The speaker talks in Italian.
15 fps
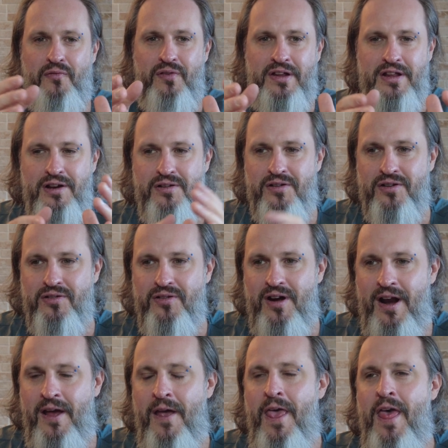film
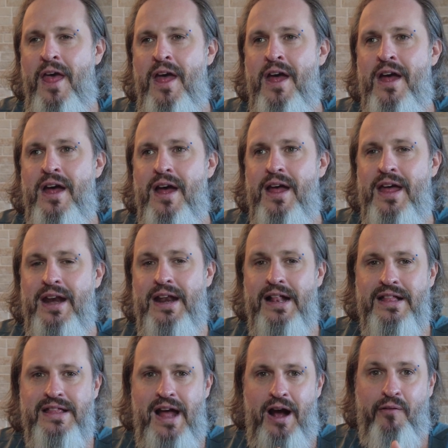dell'orrore. In
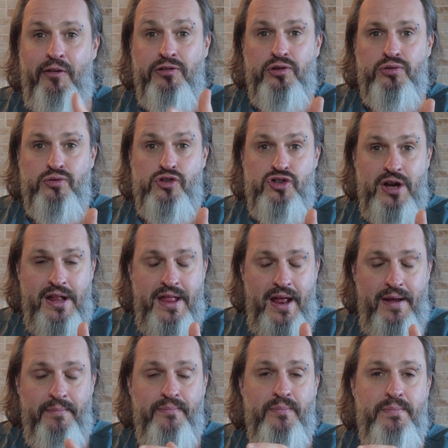realtà questo
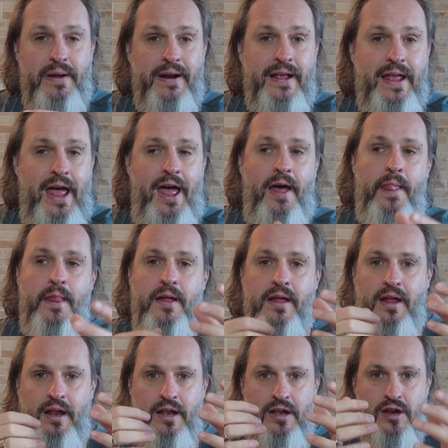succede perché
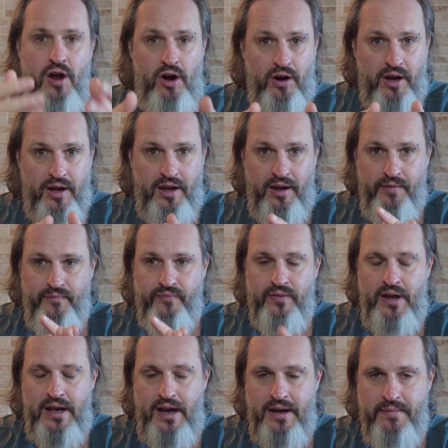gli occhi
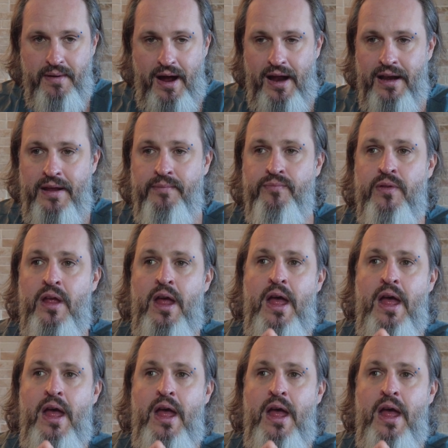degli animali